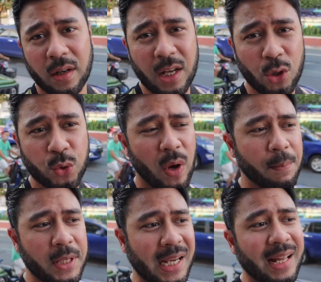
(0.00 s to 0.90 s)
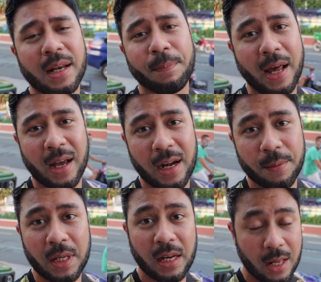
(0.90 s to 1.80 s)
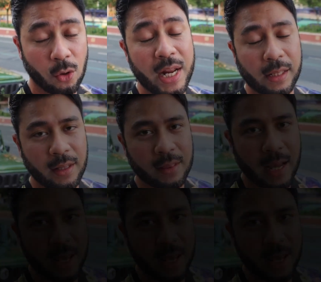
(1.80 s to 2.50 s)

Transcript: Rico Suave channel para alam nila na connected